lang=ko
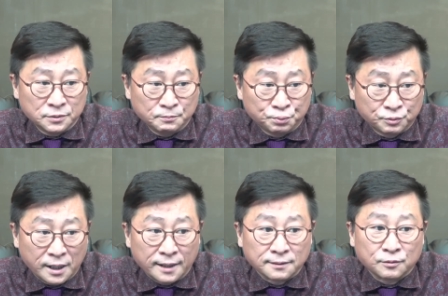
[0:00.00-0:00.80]

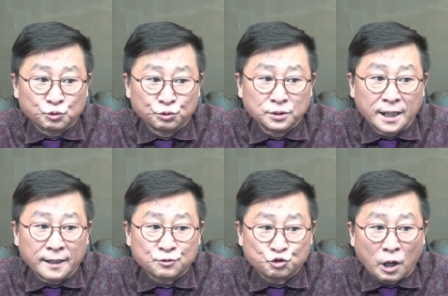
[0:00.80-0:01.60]
북한 국내
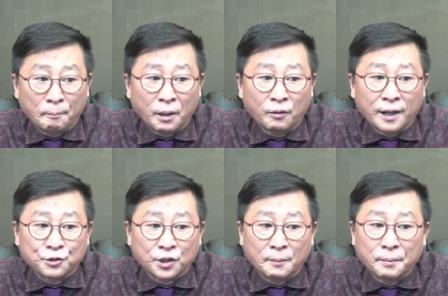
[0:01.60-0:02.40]
좌파와
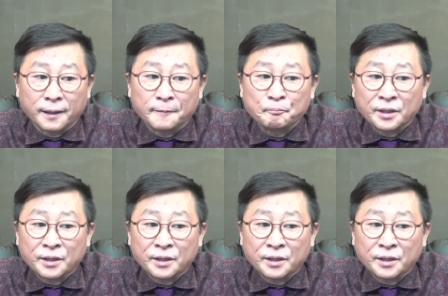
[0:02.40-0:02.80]
연합해